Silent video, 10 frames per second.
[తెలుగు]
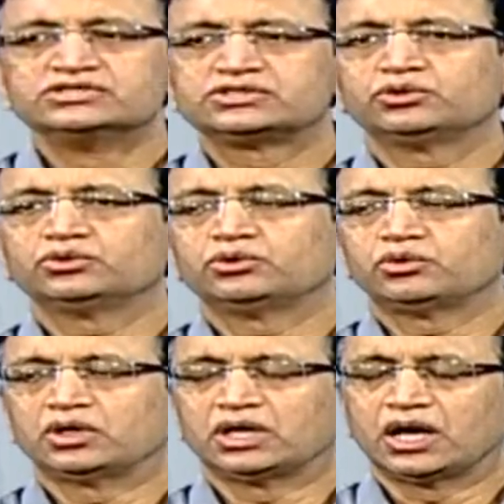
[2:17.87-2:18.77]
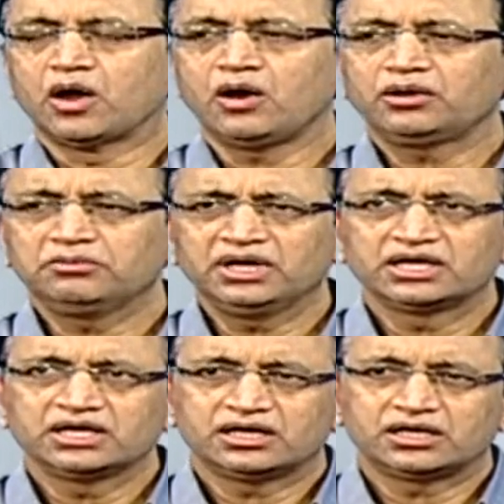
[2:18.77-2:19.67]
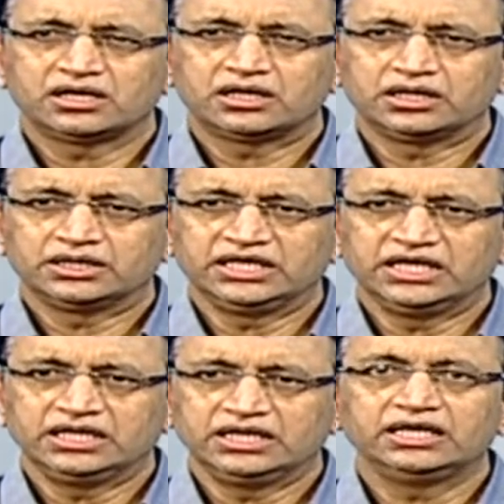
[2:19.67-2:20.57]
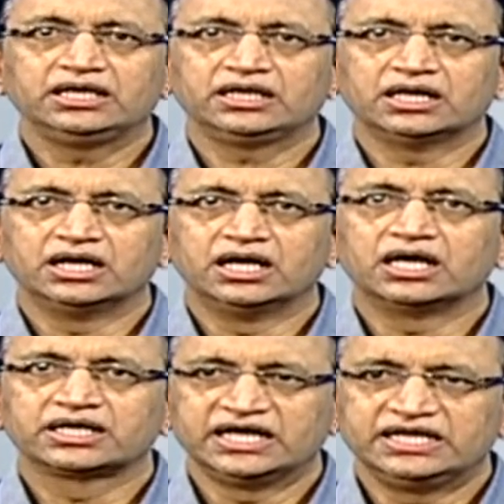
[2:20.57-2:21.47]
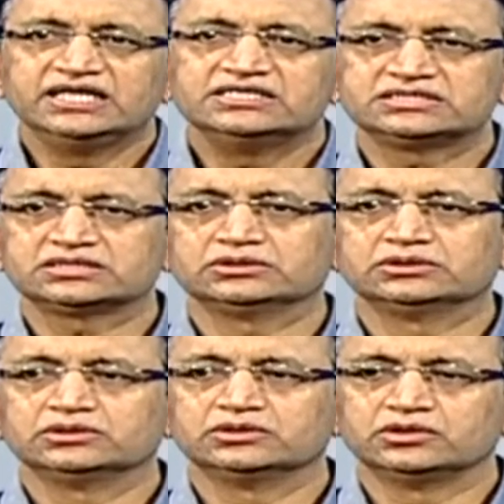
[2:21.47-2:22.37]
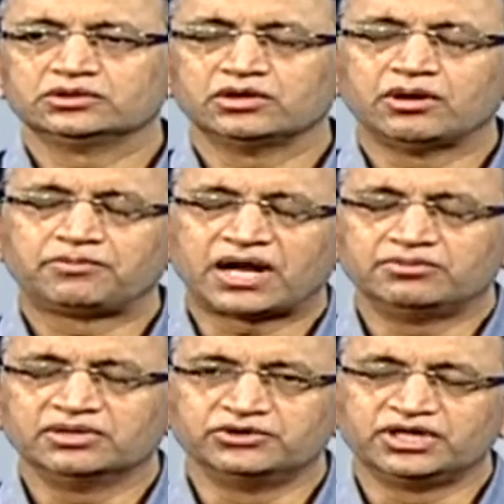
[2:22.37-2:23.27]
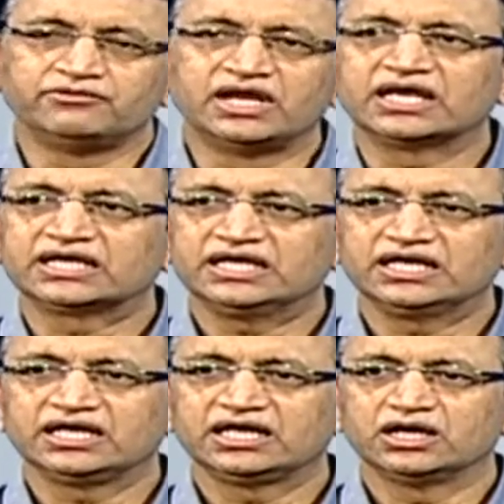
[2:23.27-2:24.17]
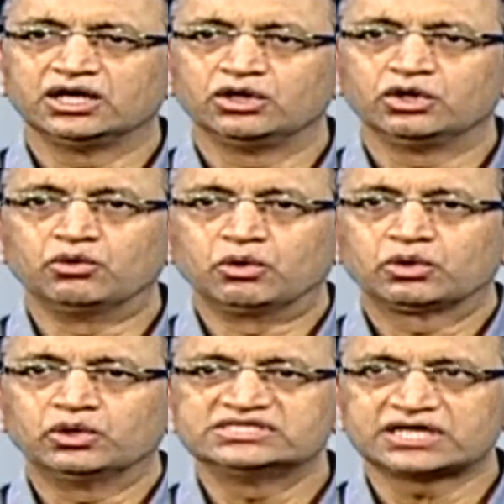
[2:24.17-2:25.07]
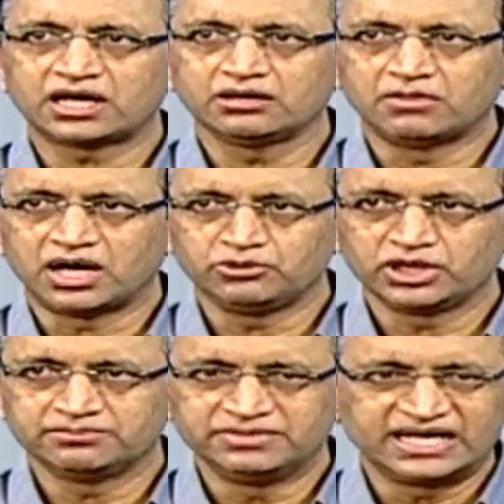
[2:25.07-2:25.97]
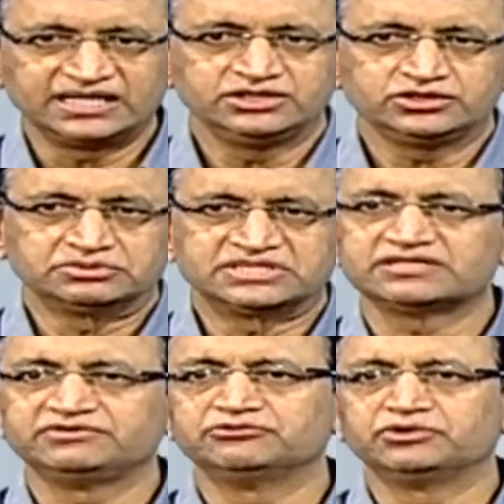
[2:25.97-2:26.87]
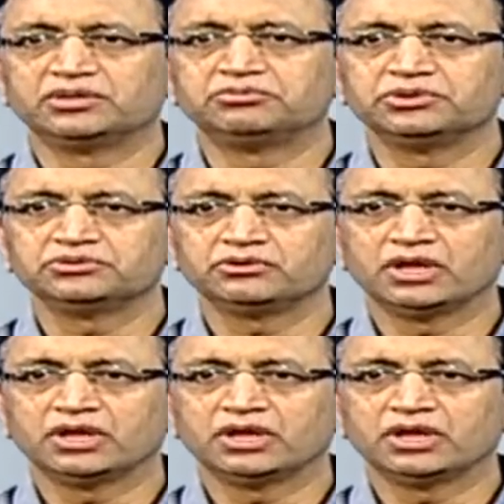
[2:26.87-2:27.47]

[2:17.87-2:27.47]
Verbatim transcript: సో నార్మల్గా ఈ కిడ్నీస్ ప్రాబ్లం ఉన్న వాళ్ళకి కొన్నిసార్లు మామూలుగా బినైన్ ట్యూమర్స్ అవి ఉన్నప్పుడు